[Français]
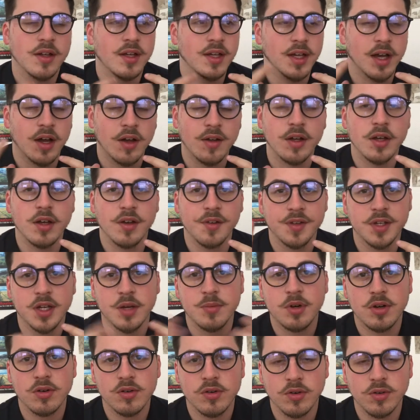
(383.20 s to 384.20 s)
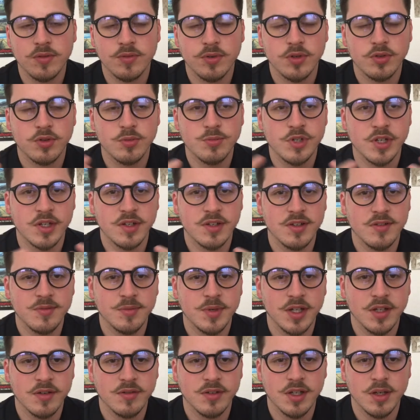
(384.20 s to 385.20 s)
et, entièrement encore une fois subjectif
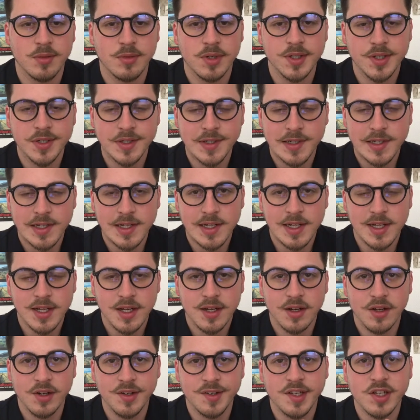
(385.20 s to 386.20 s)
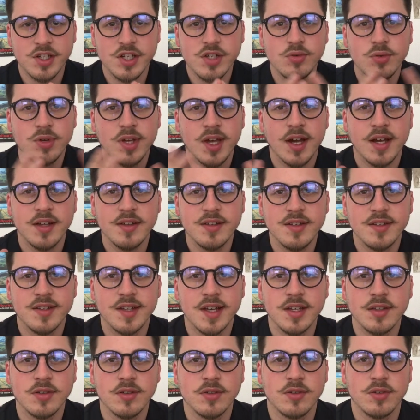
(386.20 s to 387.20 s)
bien évidemment. Euh, il s'agit du Cara
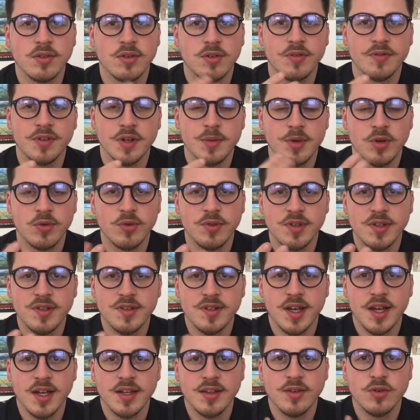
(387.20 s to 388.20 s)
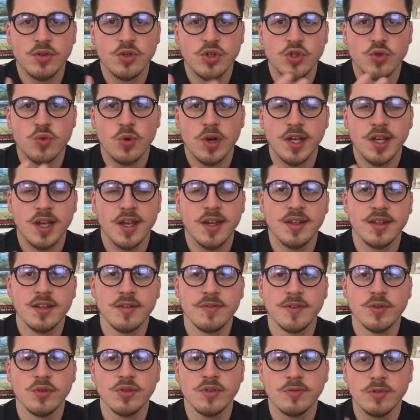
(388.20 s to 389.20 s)
Design, donc vraiment le design et le choix qui a été
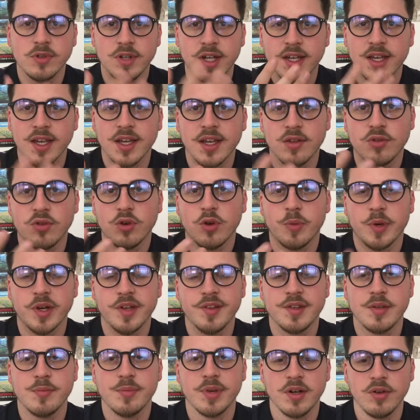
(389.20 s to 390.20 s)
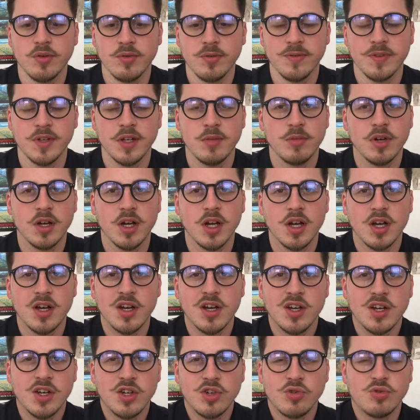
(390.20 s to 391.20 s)
fait au niveau de la créature principale du film.
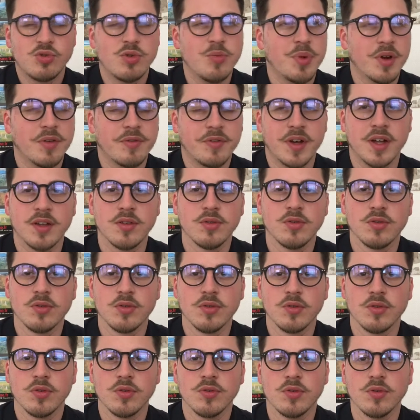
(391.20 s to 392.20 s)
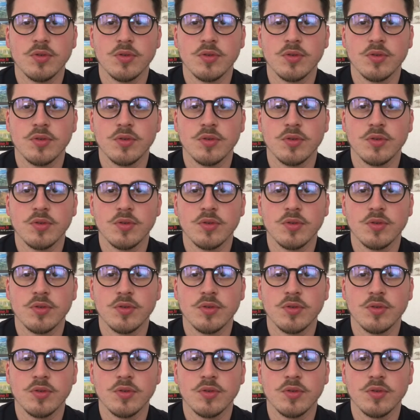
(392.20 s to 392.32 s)
Je suis pas fan de,